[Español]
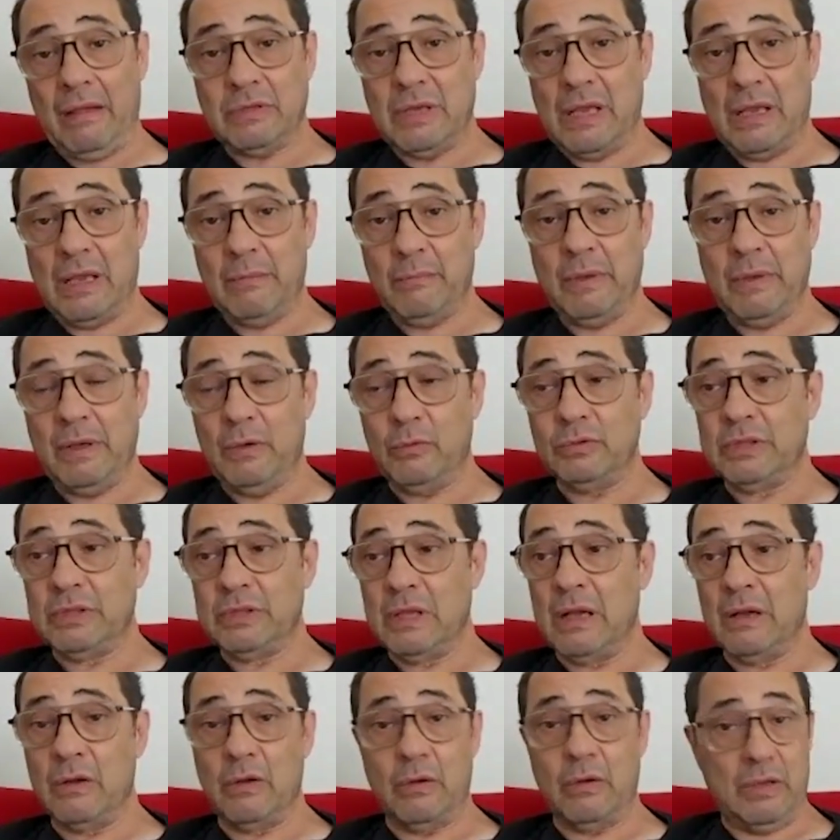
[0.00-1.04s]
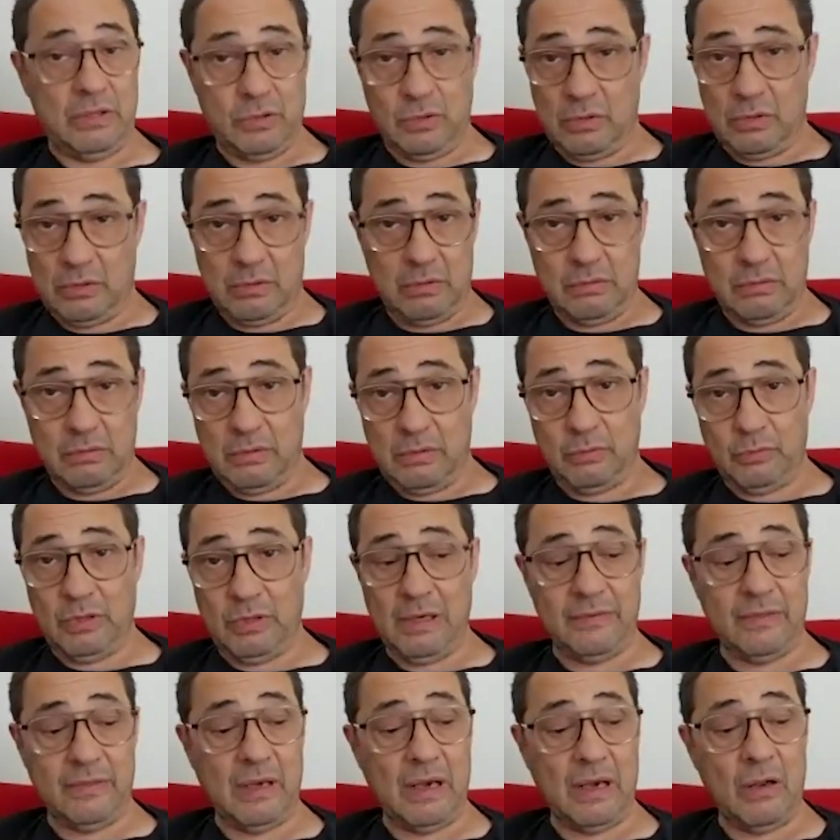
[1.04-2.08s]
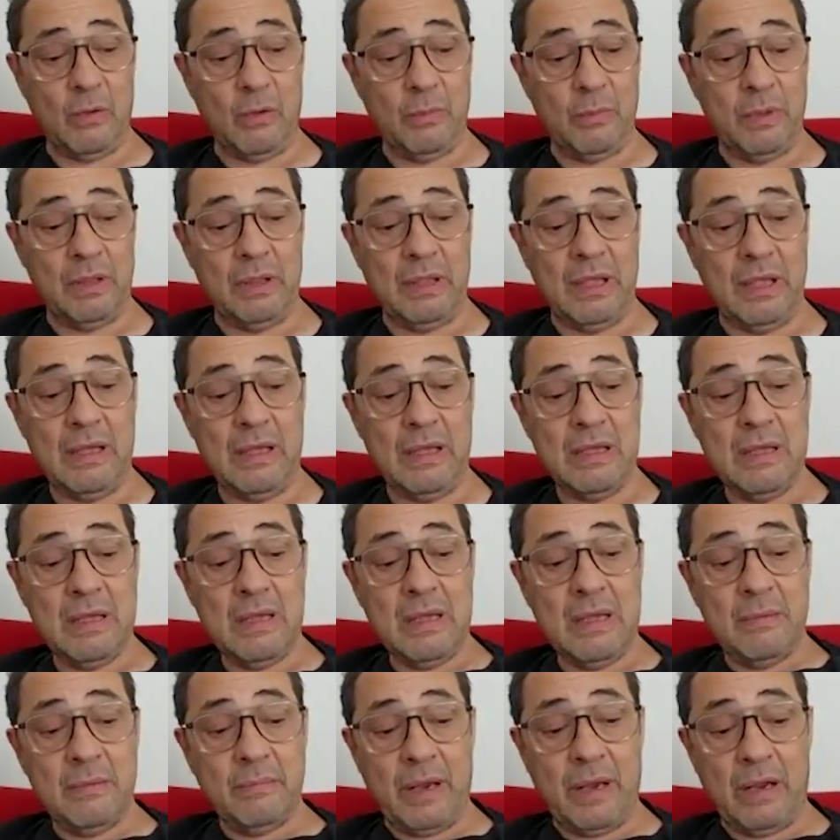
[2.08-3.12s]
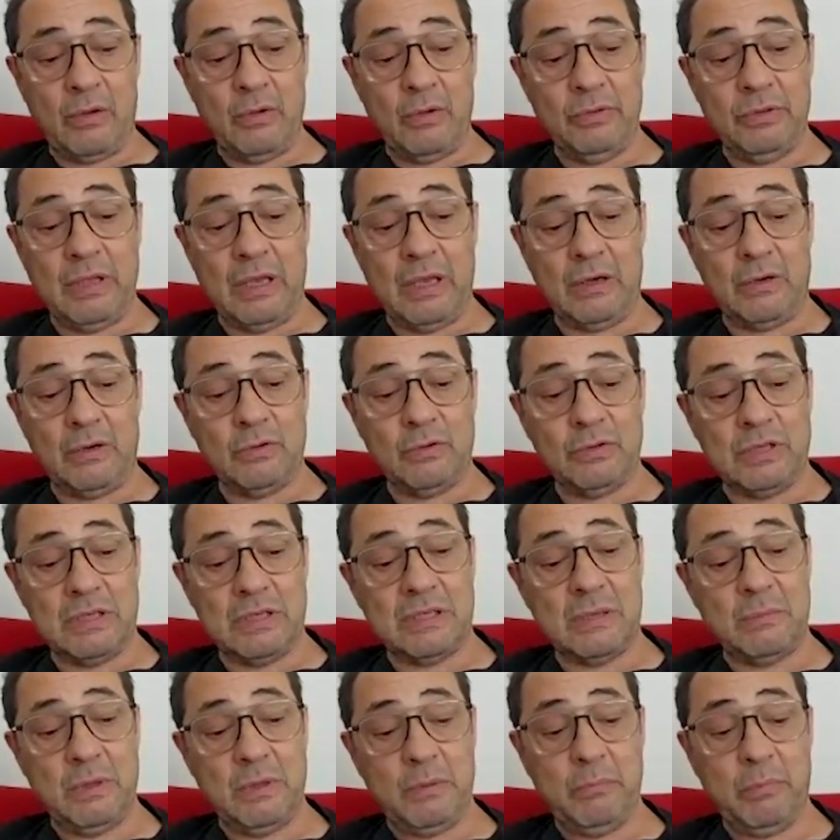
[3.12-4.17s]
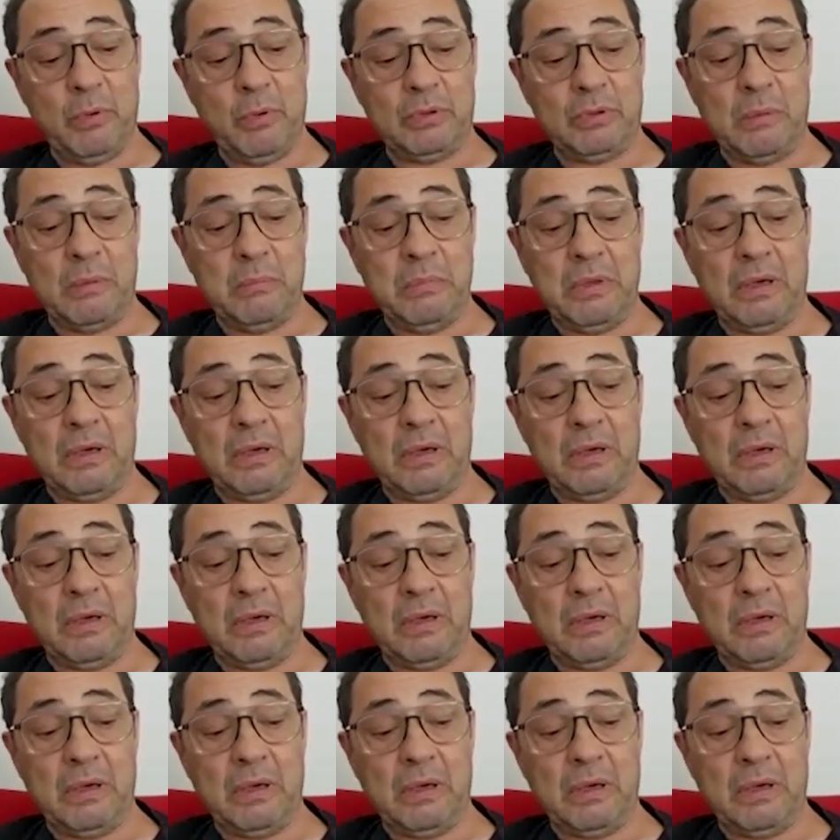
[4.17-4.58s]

O sea, me gusta eso, utilizar la comedia para contar cosas que me importan.